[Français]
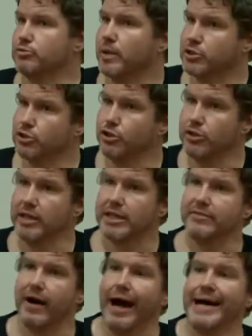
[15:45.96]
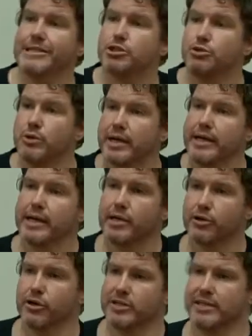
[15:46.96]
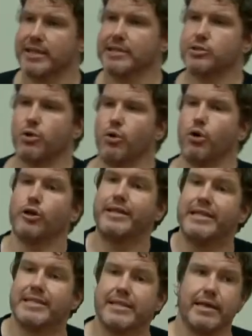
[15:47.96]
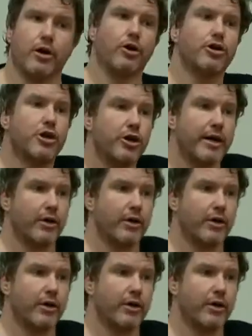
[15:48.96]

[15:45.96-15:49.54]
base de données qui va assurer que ces tests seront retestés encore et